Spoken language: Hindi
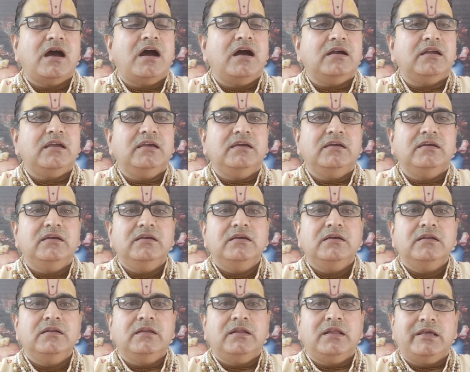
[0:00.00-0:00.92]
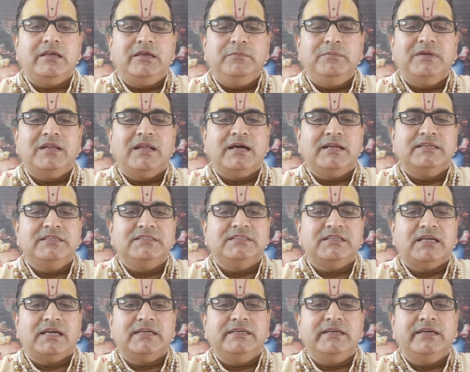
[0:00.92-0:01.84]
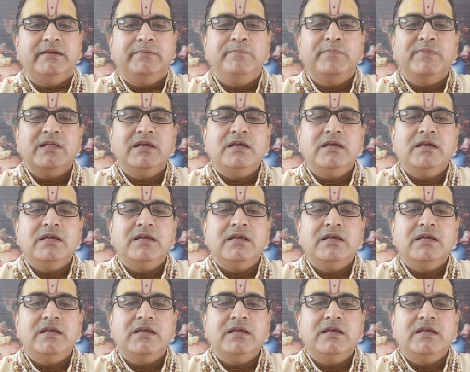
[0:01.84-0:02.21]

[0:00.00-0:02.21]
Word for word: आँखें नहीं मिलानी चाहिए